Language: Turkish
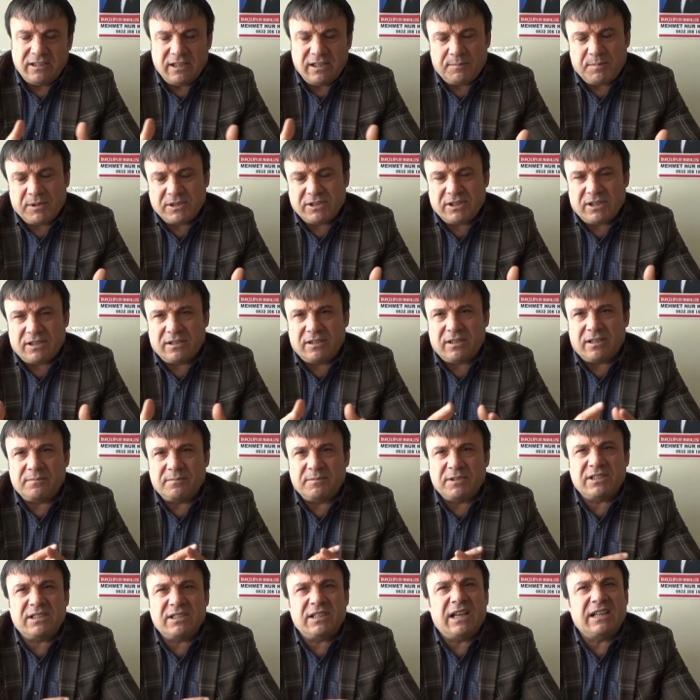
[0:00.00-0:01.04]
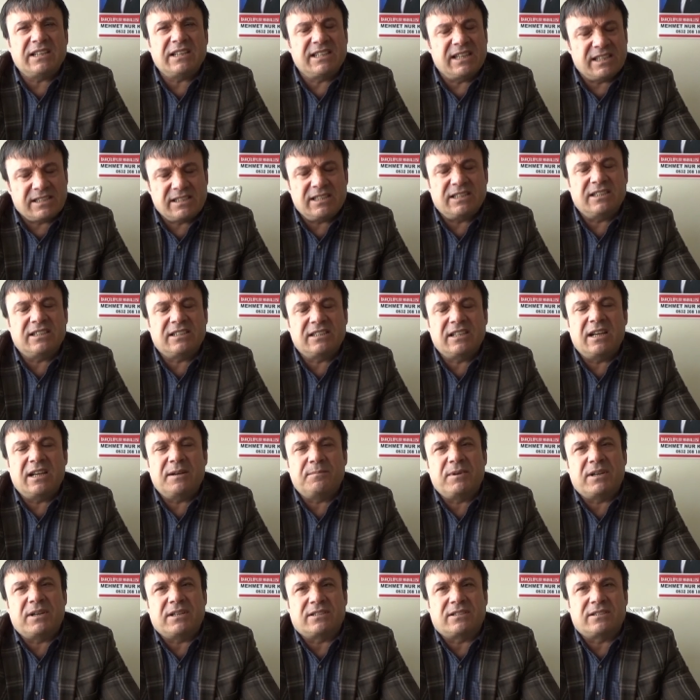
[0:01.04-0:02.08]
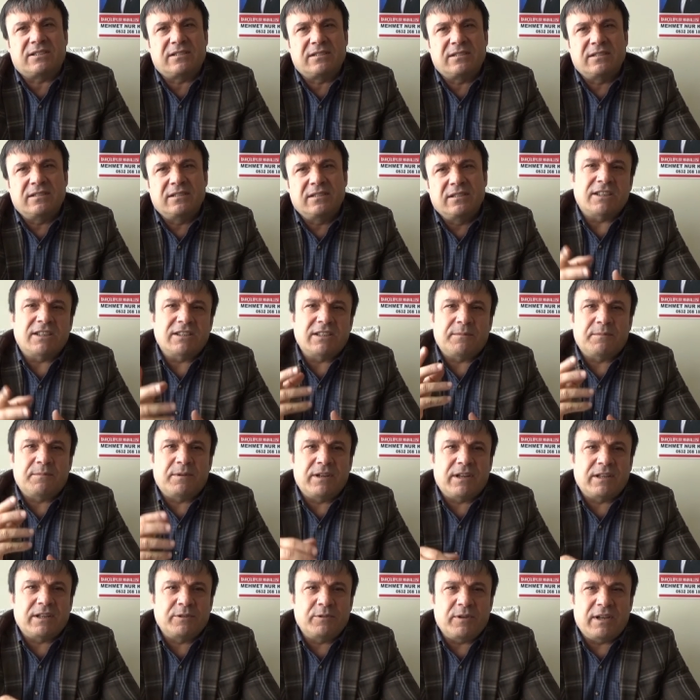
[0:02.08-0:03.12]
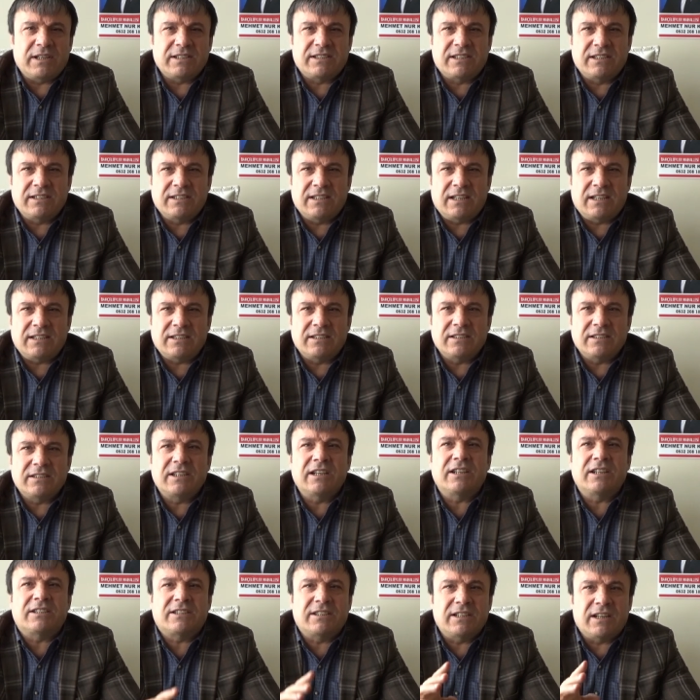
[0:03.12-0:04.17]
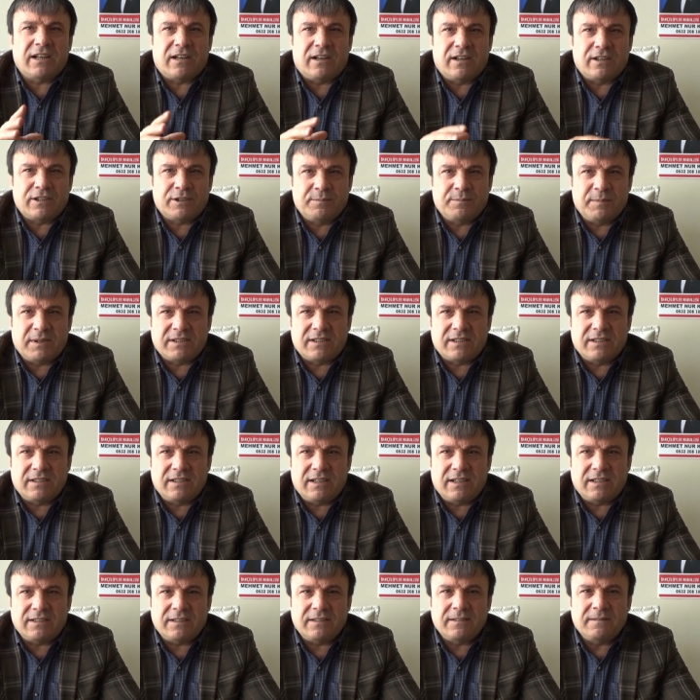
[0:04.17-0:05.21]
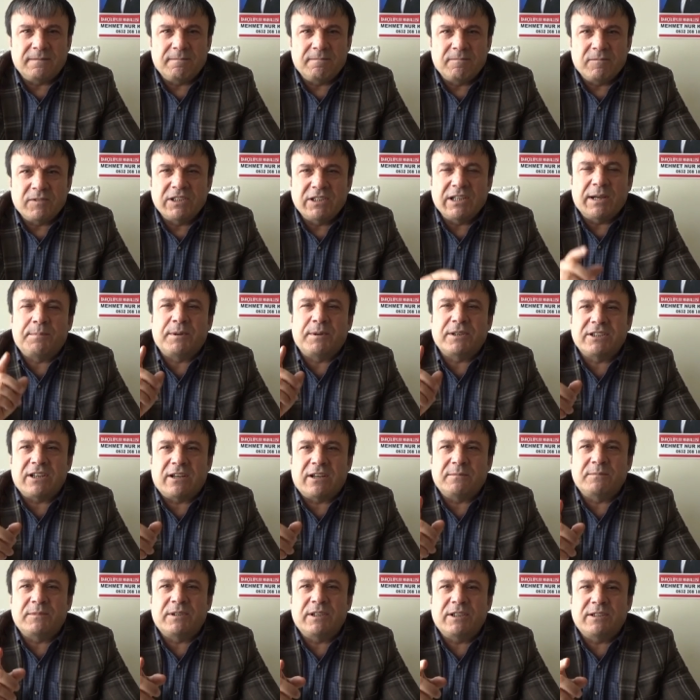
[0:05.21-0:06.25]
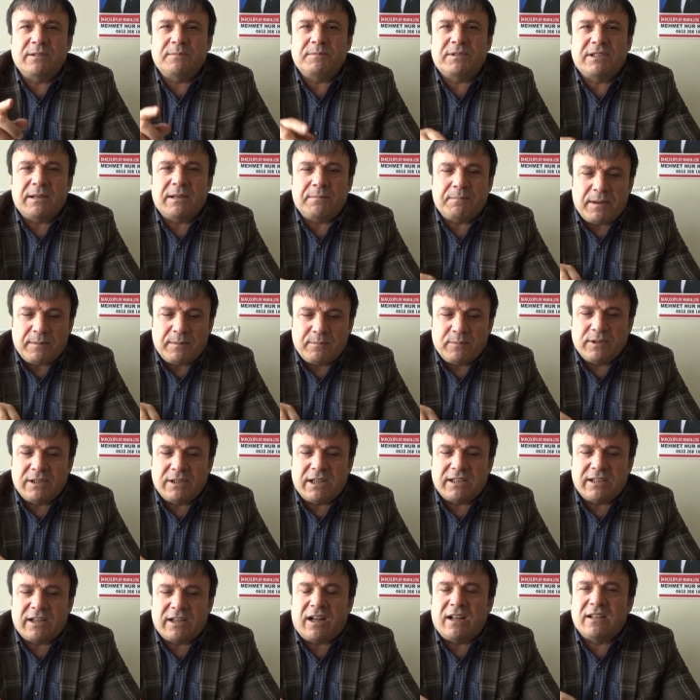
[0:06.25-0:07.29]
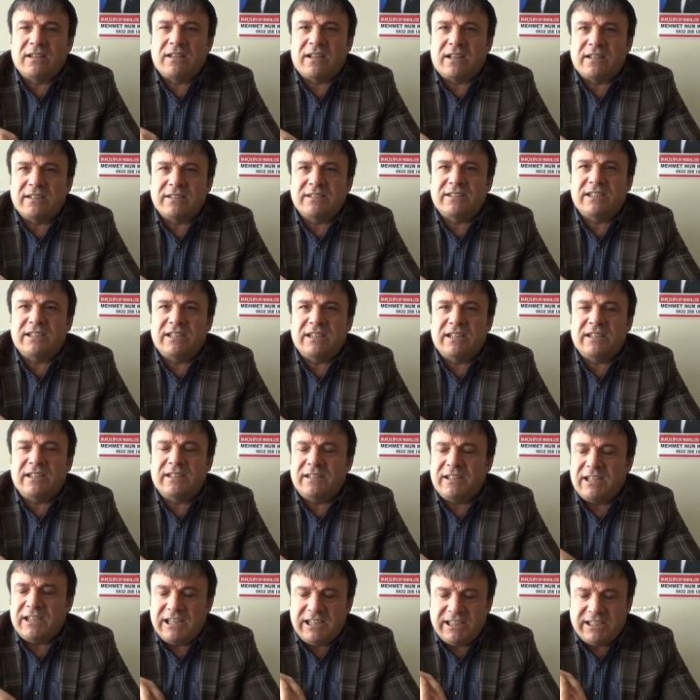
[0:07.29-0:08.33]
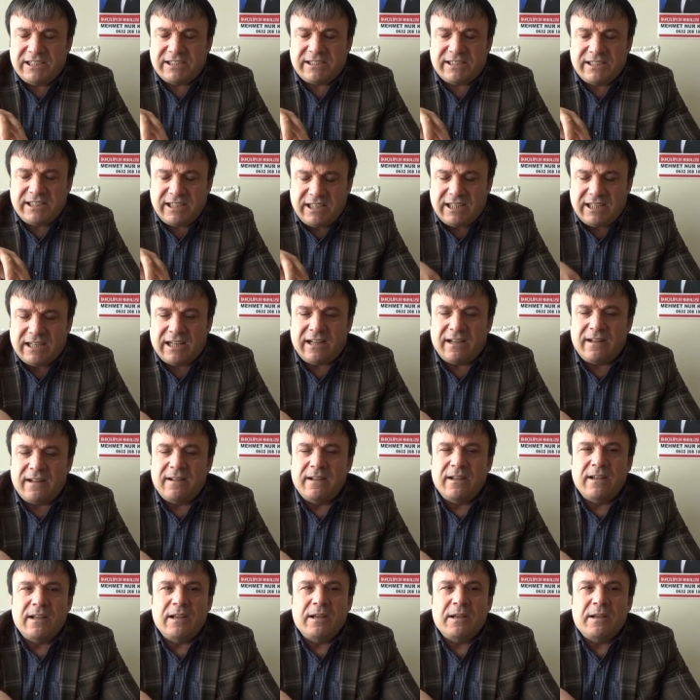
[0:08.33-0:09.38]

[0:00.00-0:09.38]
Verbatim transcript: Yapacaklarımızı kesinlikle yaparız. Sadece bana güvensinler, gerisine karışmasınlar. Yapacağım dedimse ben bunların Allah'ın izniyle